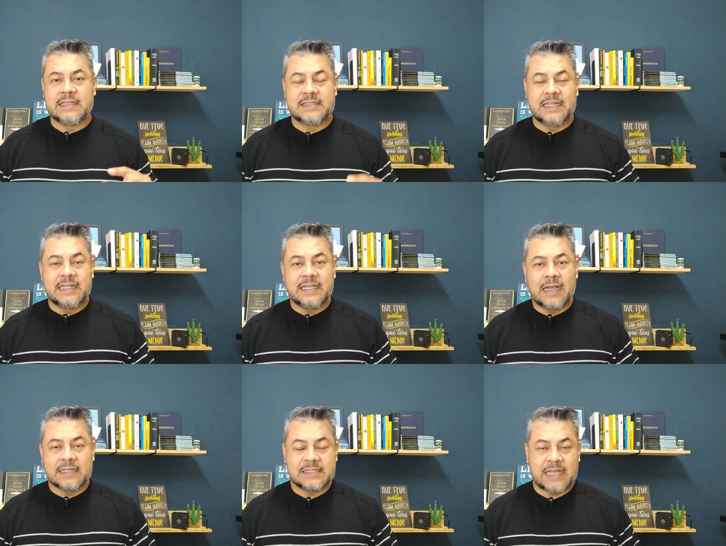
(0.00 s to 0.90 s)
essa
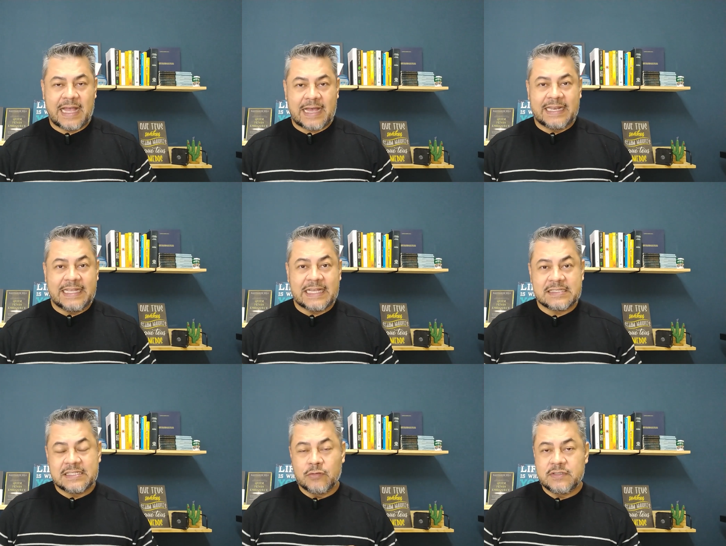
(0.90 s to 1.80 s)
ligação, a
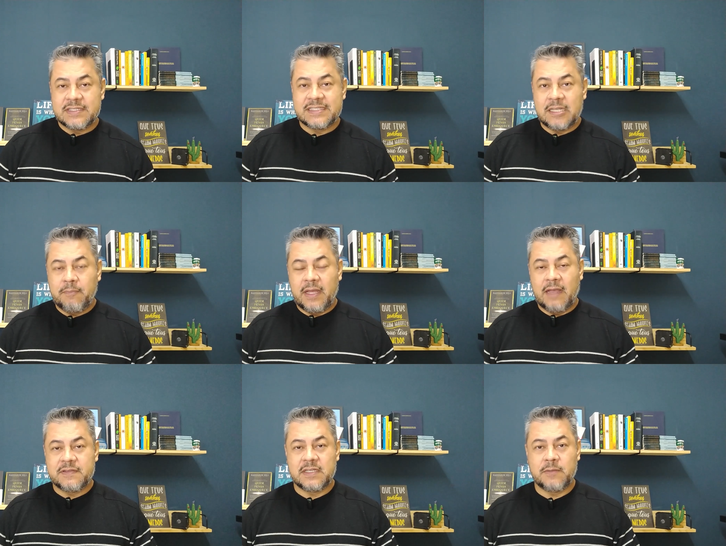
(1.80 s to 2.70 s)
ligação de
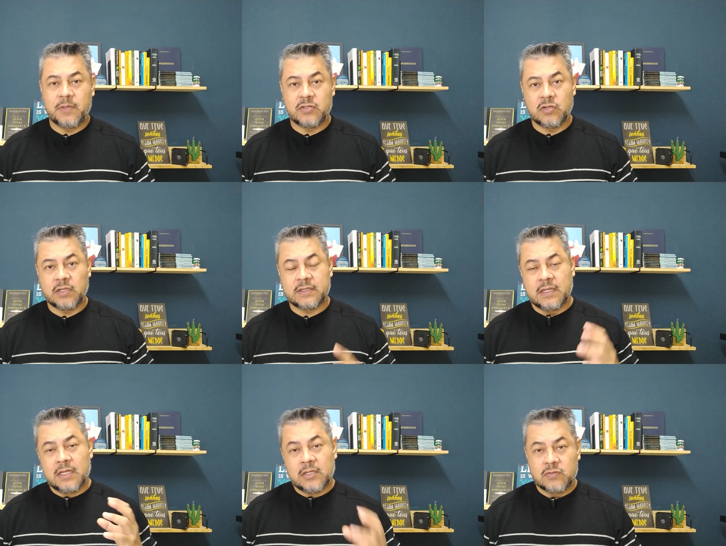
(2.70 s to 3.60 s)
CPF, CNPJ
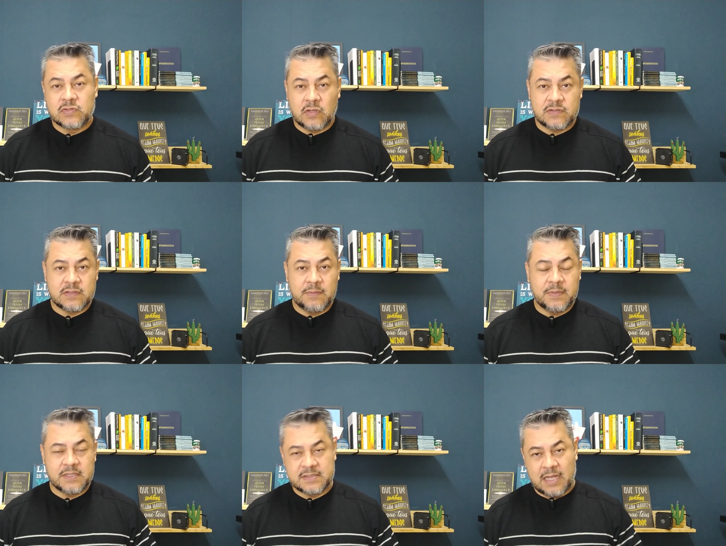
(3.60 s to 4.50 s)
dos sócios da
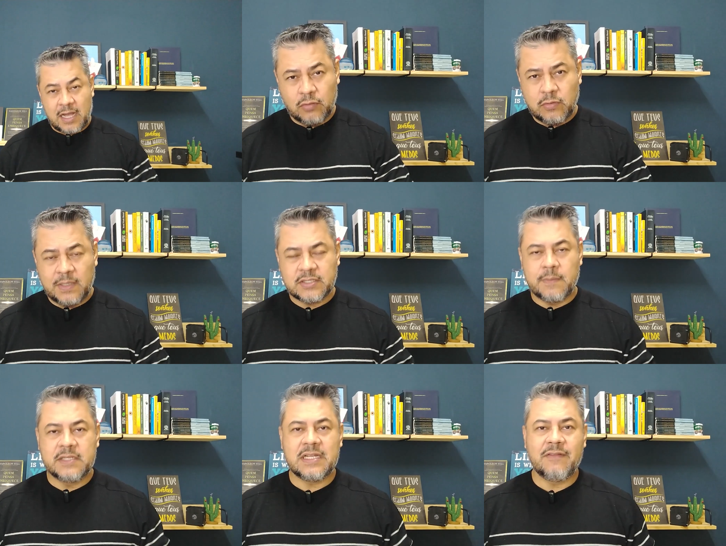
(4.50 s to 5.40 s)
empresa.
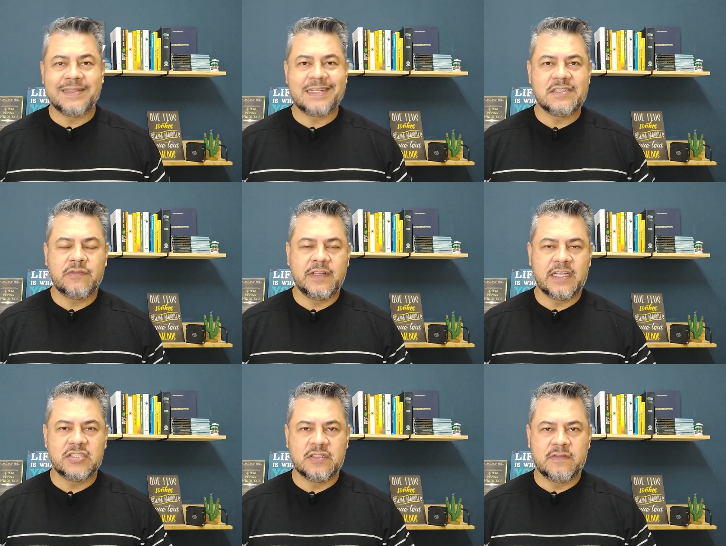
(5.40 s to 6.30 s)
Automaticamente ela vai
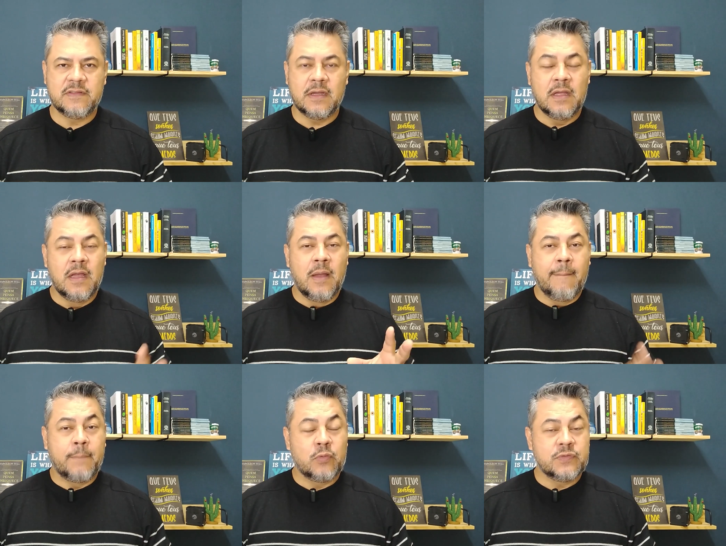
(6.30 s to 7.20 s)
transferir a dívida
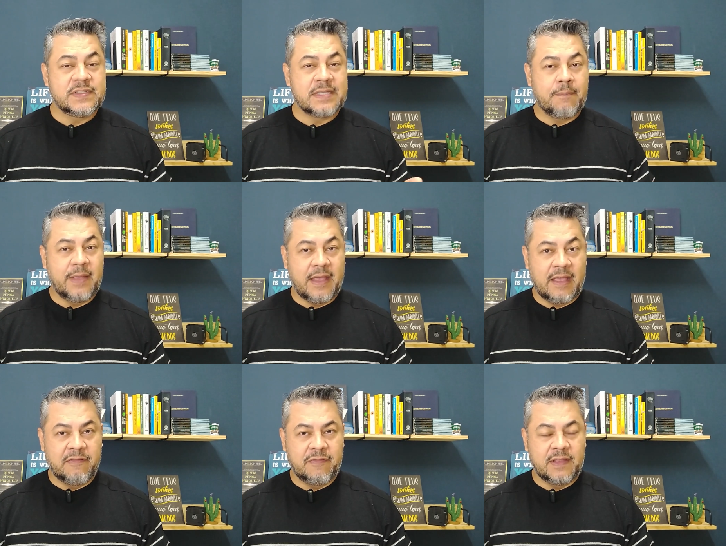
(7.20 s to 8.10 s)
para o
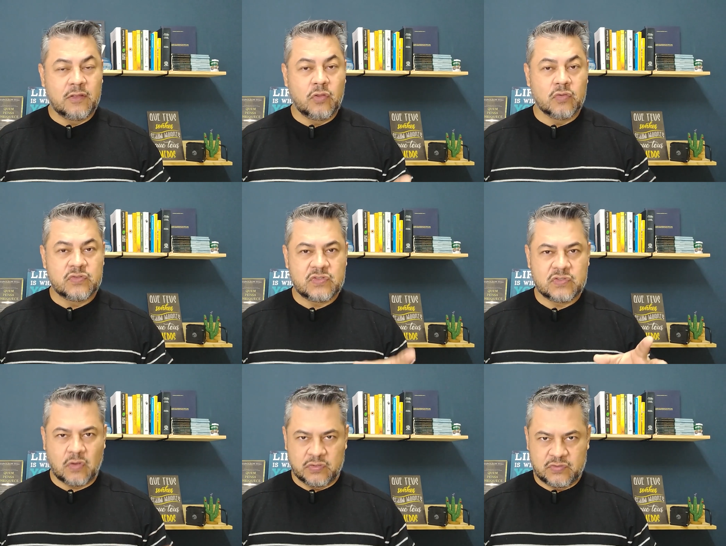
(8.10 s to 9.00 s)
CPF dos
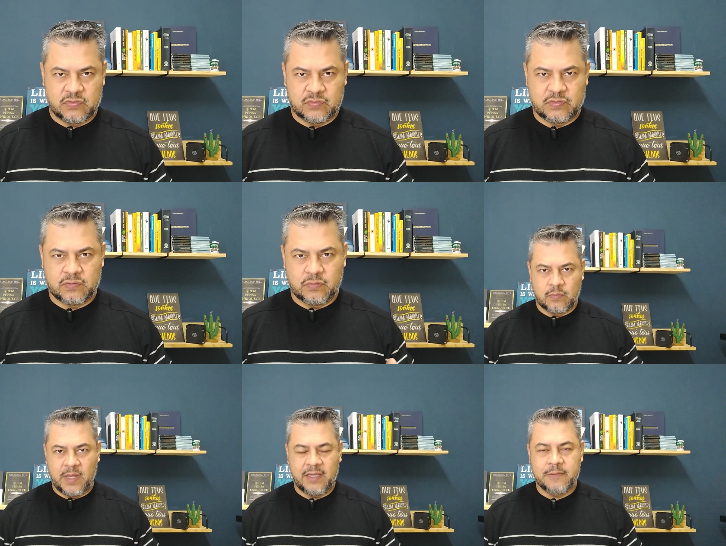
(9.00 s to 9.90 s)
sócios,
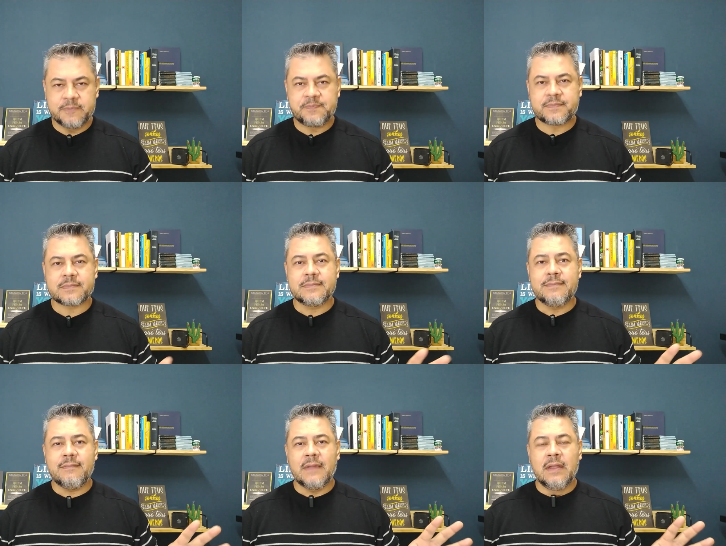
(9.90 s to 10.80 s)
tudo bem?
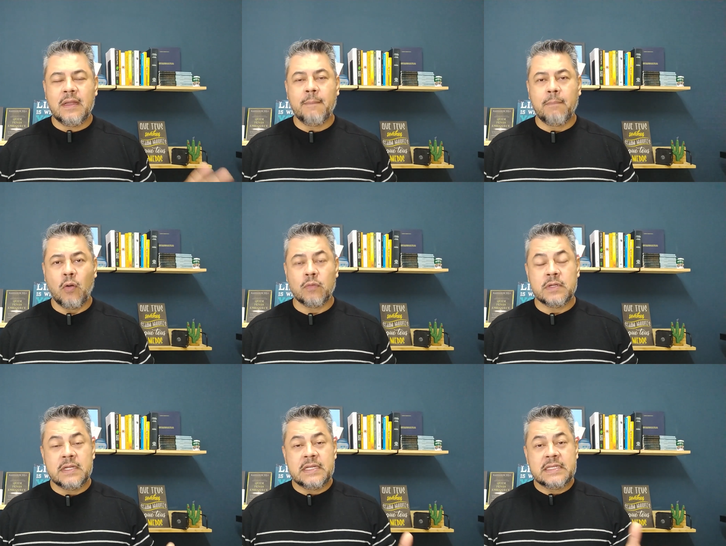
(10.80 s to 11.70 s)

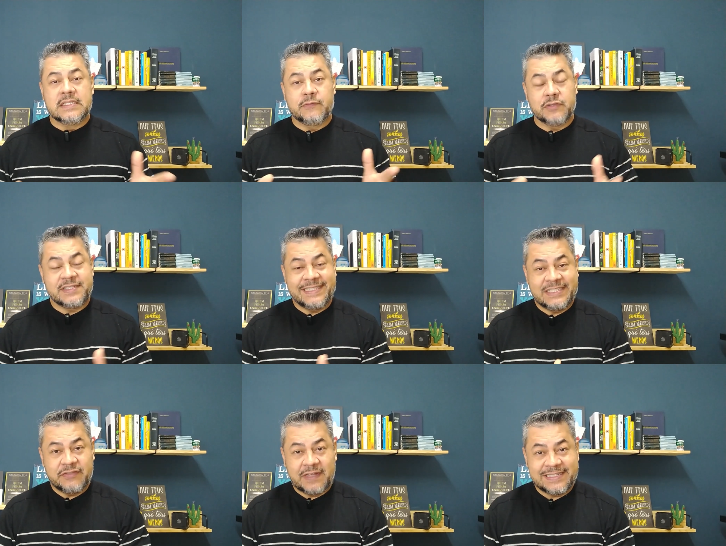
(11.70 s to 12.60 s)
Bom, se você
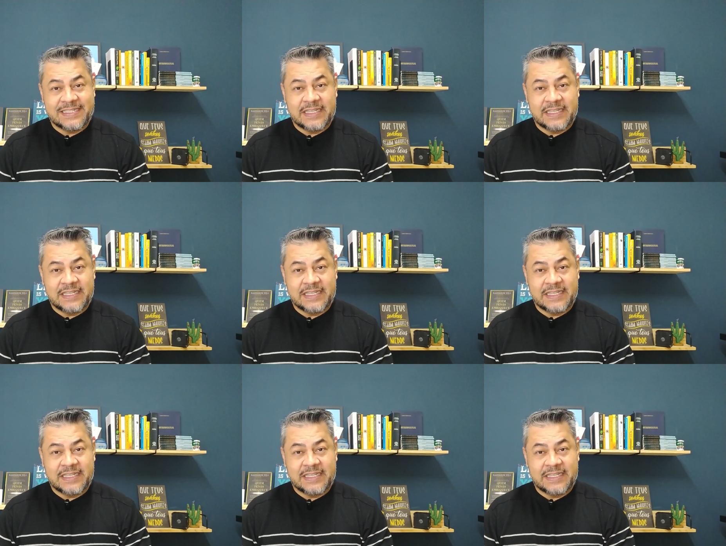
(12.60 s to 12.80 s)
estiver